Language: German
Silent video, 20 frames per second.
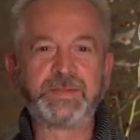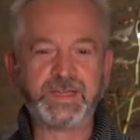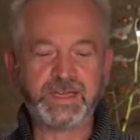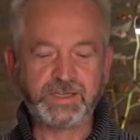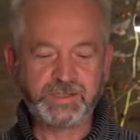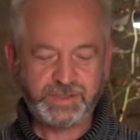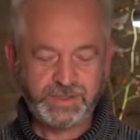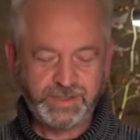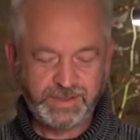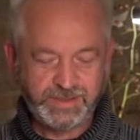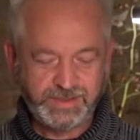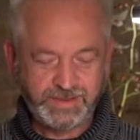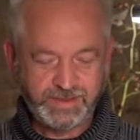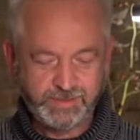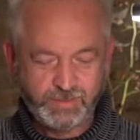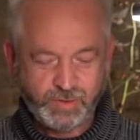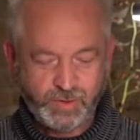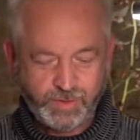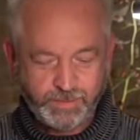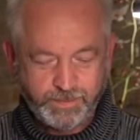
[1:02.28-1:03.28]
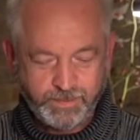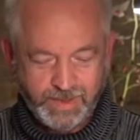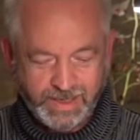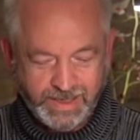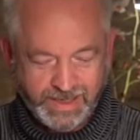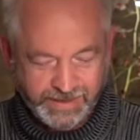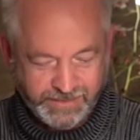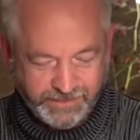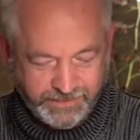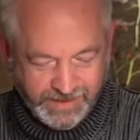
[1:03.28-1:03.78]
erschienen im
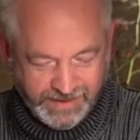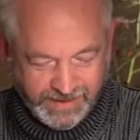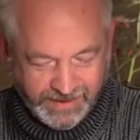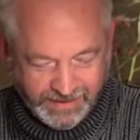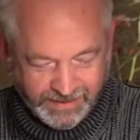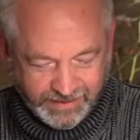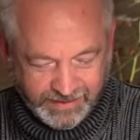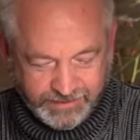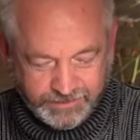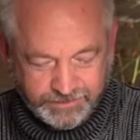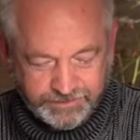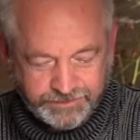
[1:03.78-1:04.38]
Koppenrad Verlag.